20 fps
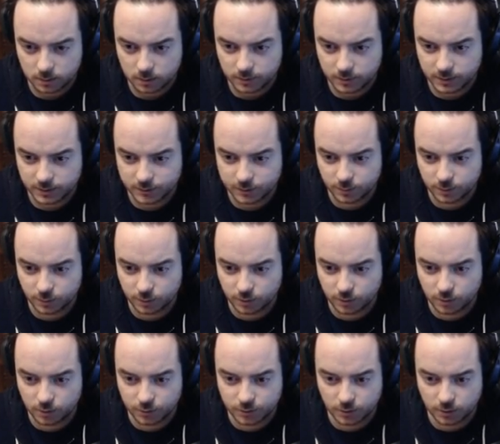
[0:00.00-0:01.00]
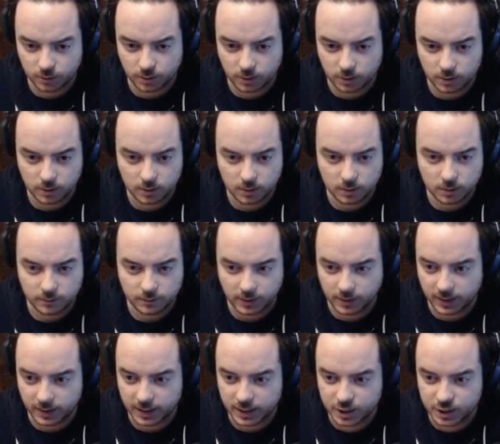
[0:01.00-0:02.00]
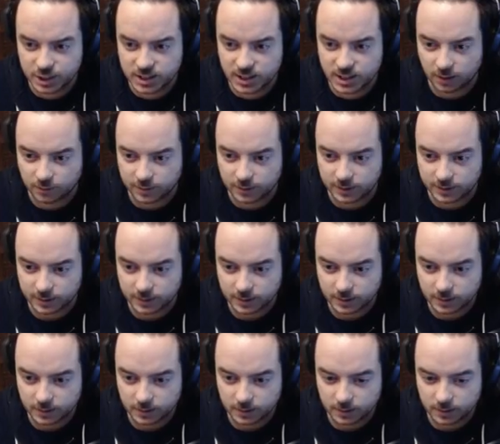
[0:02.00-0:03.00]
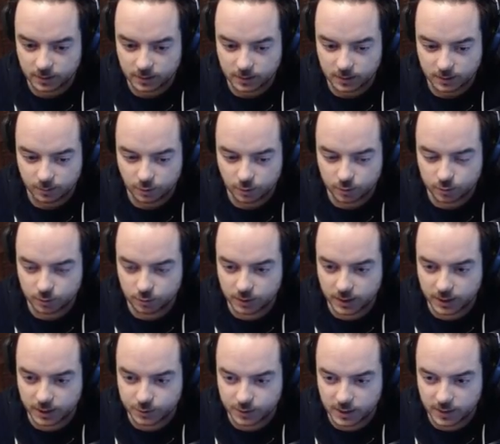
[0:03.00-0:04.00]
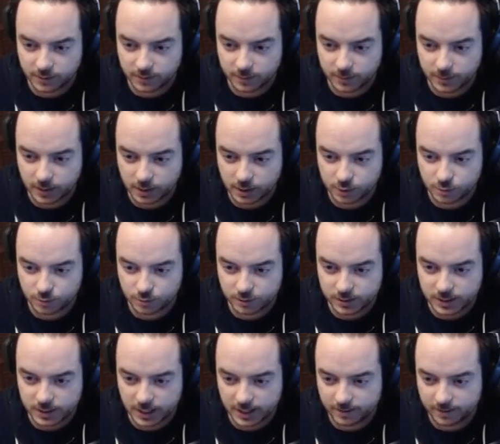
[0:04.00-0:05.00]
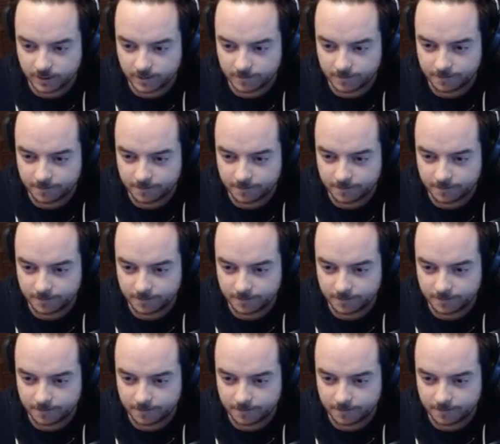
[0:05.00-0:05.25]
Bien seulement de l'entendre. Pas de réagir en fait. Morceau de gré, je ne l'avais pas, je le scanne.